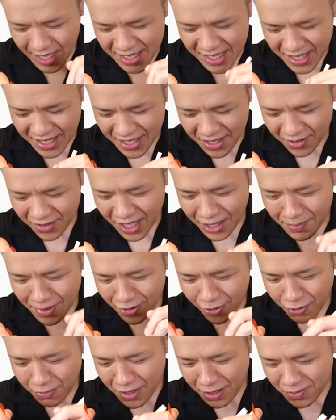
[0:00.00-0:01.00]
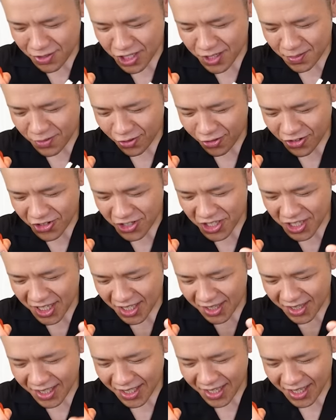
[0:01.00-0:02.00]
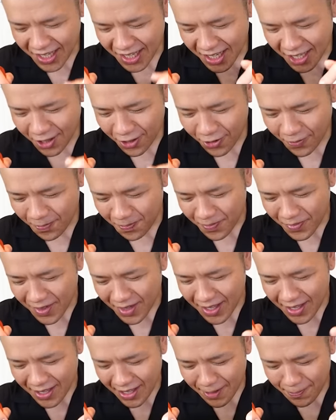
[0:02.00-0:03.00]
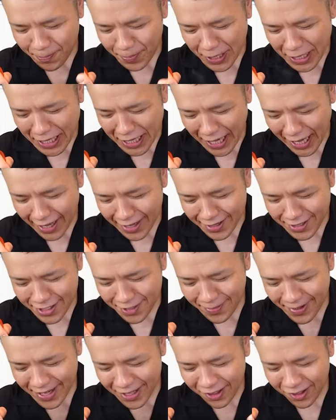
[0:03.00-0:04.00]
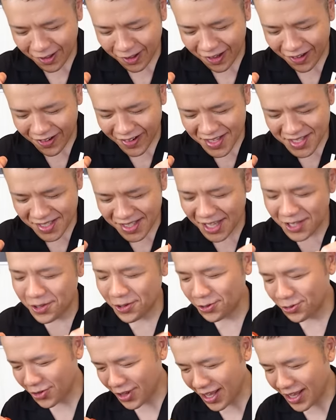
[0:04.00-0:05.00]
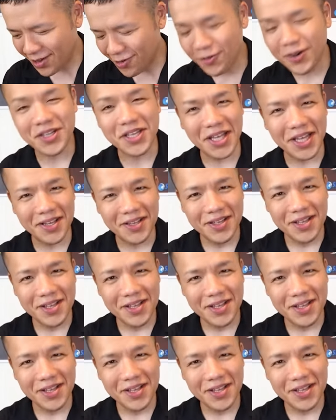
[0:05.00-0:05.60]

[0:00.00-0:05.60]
さっきの卵まぶしも美味しかったんだけど、やっぱり白米と合わせたいということで、今回ね、